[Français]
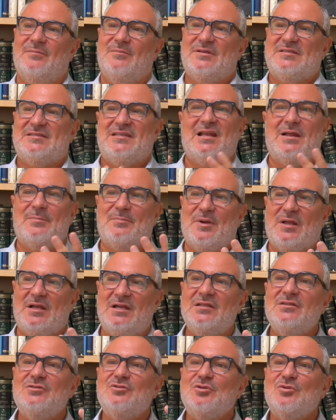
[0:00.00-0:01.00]
parce qu'il a
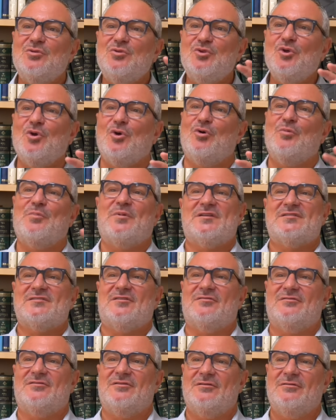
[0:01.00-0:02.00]
parlé de deux
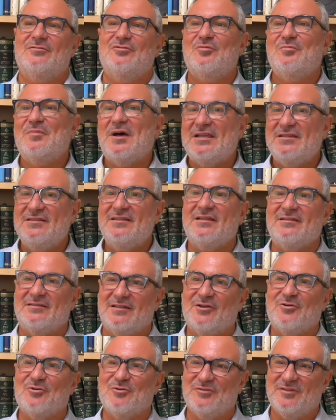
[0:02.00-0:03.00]
représentants, de Biden
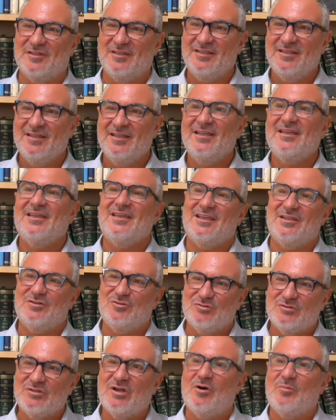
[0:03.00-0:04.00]
d'un côté et
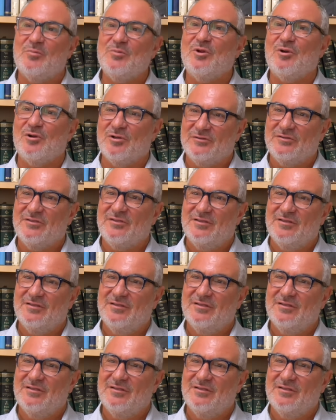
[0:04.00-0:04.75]
de Trump de l'autre.